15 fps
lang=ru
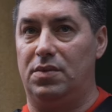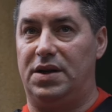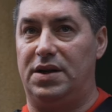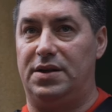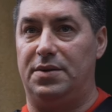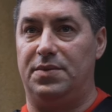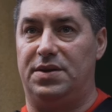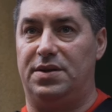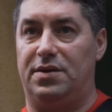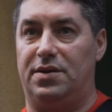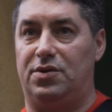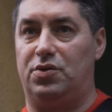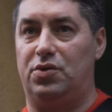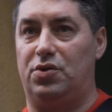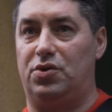Мы хотим
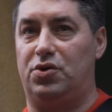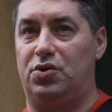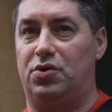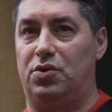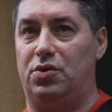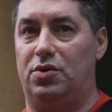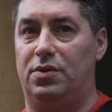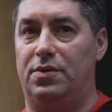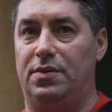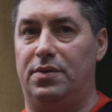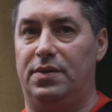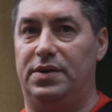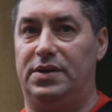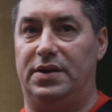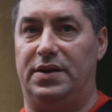сделать то, что
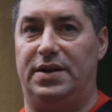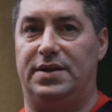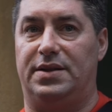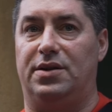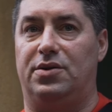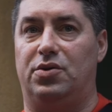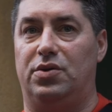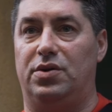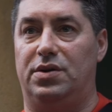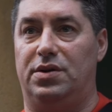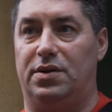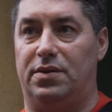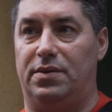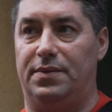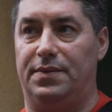до нас никто не
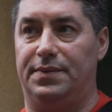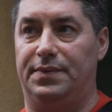делал.